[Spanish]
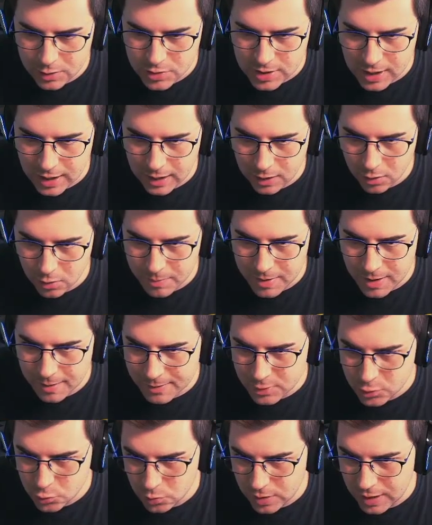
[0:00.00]
o sea, la comida
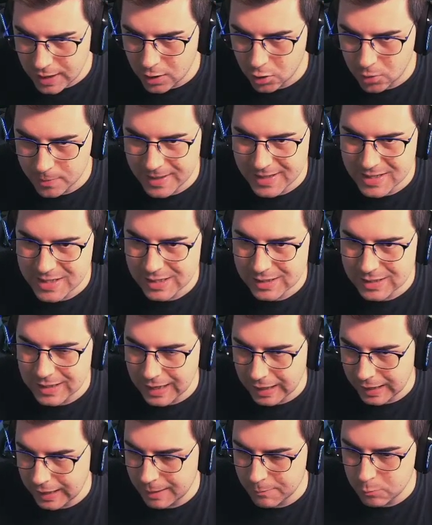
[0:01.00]
basura, la comida
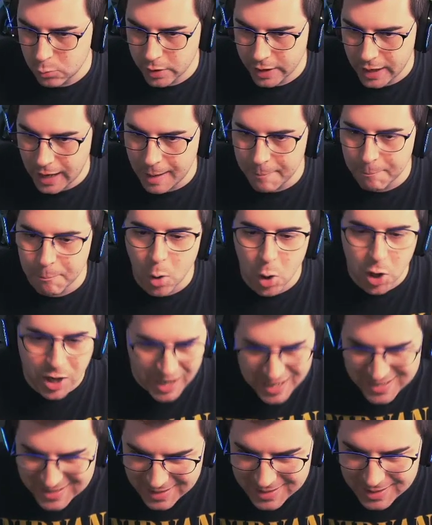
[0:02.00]
chatarra,
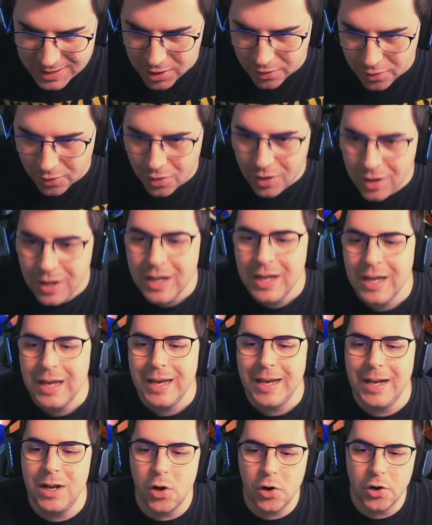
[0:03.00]
hamburguesas y todo,
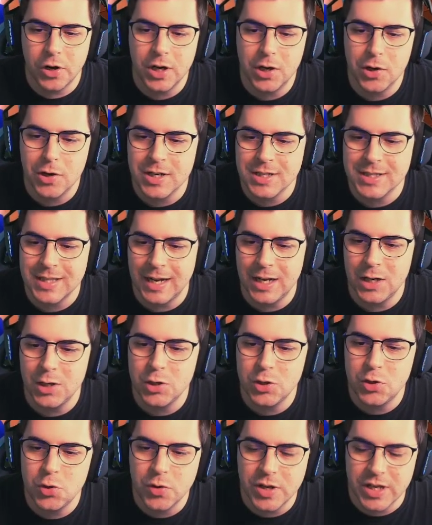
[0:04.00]
y lo rico que está
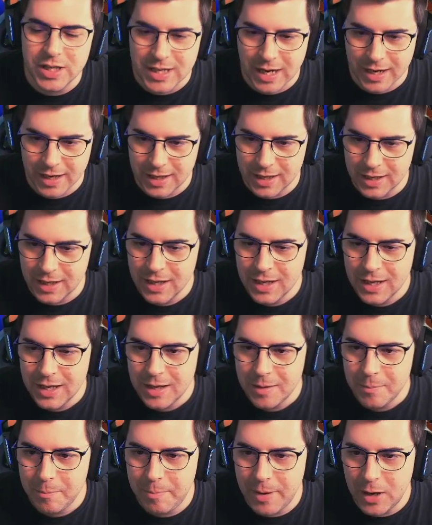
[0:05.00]
el yukiyaki.
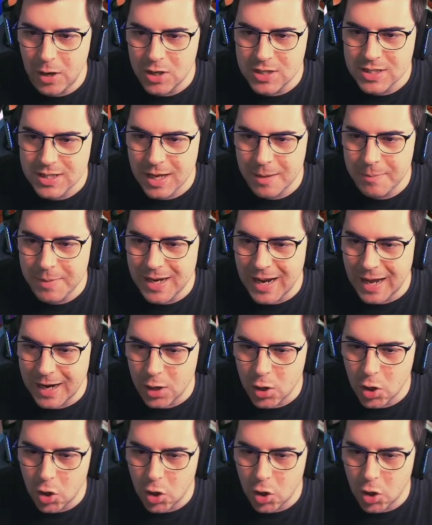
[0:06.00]
Pero es que mirar